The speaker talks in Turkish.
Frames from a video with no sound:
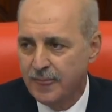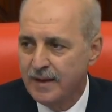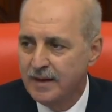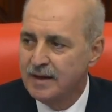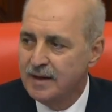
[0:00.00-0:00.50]

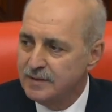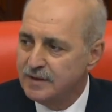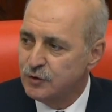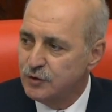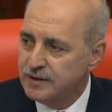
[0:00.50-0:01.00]
hem de
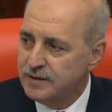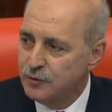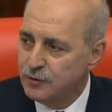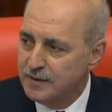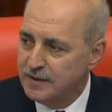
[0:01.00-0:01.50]
Türkiye
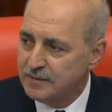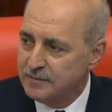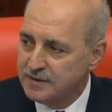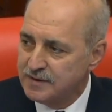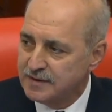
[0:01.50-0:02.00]
Büyük Millet
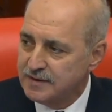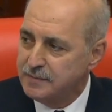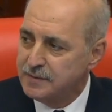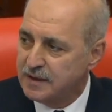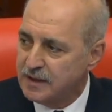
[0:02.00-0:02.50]
Meclisi'ne
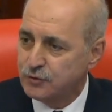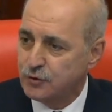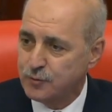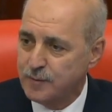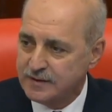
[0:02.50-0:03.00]
birkaç
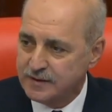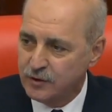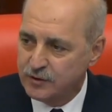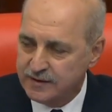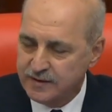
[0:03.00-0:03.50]
yüz metre
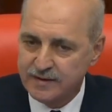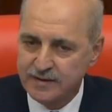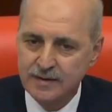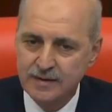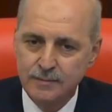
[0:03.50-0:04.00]
ötede
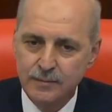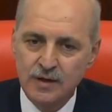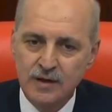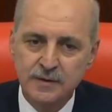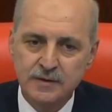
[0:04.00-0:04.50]

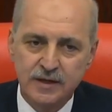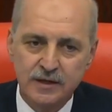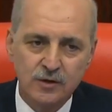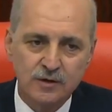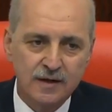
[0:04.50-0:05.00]
böyle bir
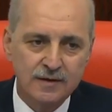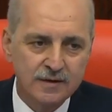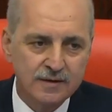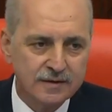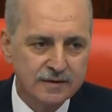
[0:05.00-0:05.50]
terör
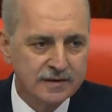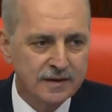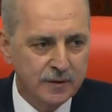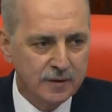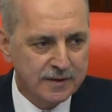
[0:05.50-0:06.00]
saldırısının
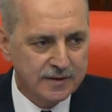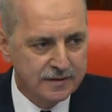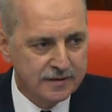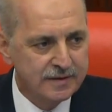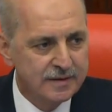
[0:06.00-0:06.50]

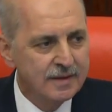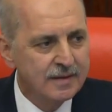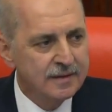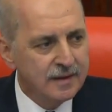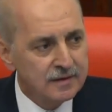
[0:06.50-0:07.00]
yapılmasının
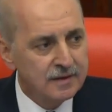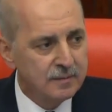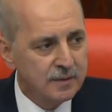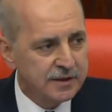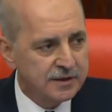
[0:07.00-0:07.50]
ne
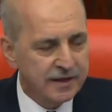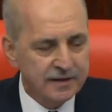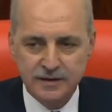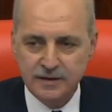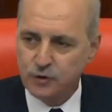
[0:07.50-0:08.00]
anlamlar
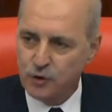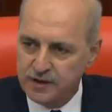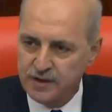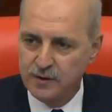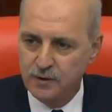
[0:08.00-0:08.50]
içerdiğini çok
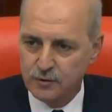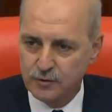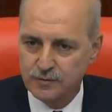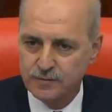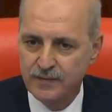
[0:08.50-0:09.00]
iyi biliyoruz.
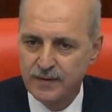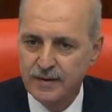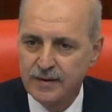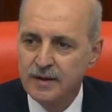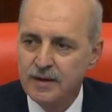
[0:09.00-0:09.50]

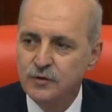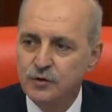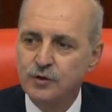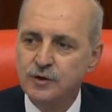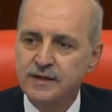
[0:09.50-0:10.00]

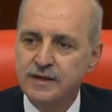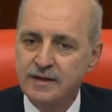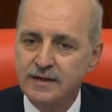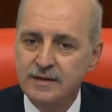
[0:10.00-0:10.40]
Türkiye